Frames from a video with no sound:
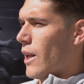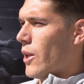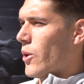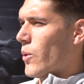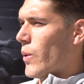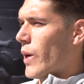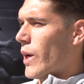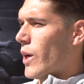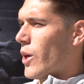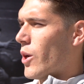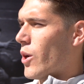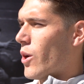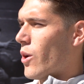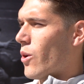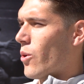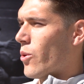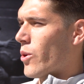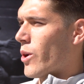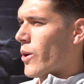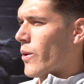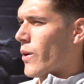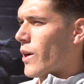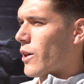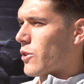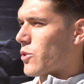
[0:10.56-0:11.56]
el duelo
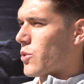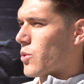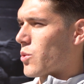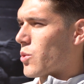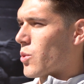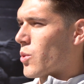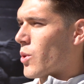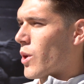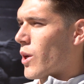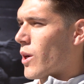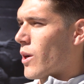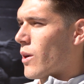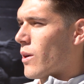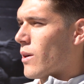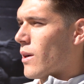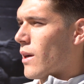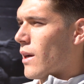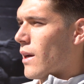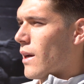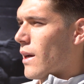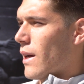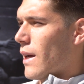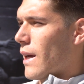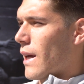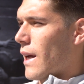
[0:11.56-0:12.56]
uno versus uno,
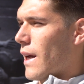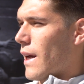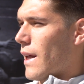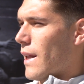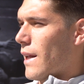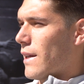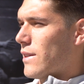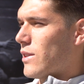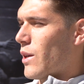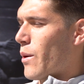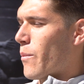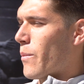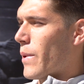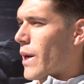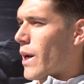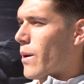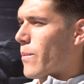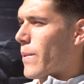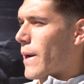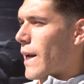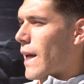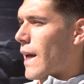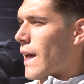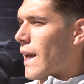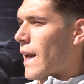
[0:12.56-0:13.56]
eh, de siempre
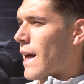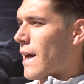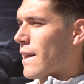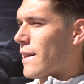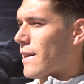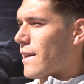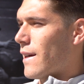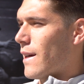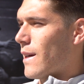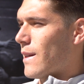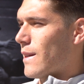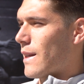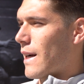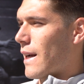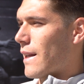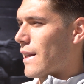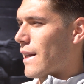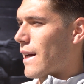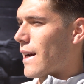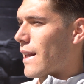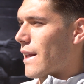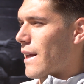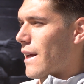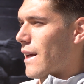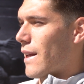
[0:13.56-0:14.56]
ir para adelante,
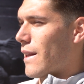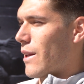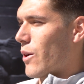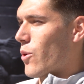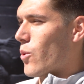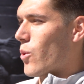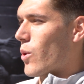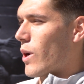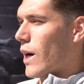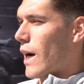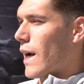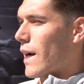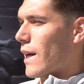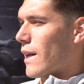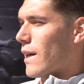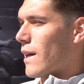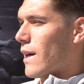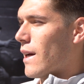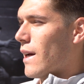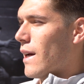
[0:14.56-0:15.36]
tratar de, buscar